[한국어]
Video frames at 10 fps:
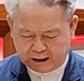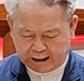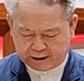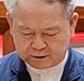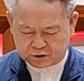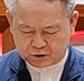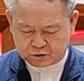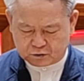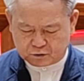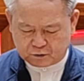
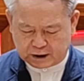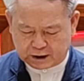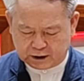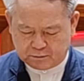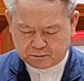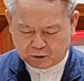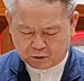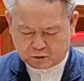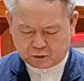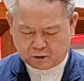아스로 왕이
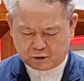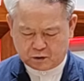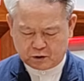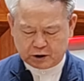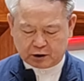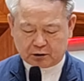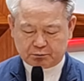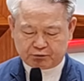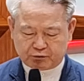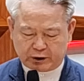먹었고
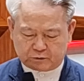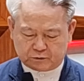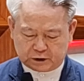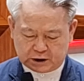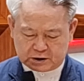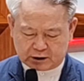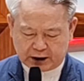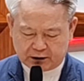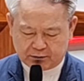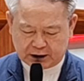이건 북왕국
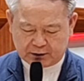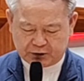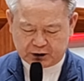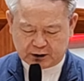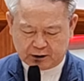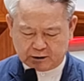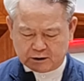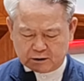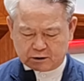이스라엘을 말합니다.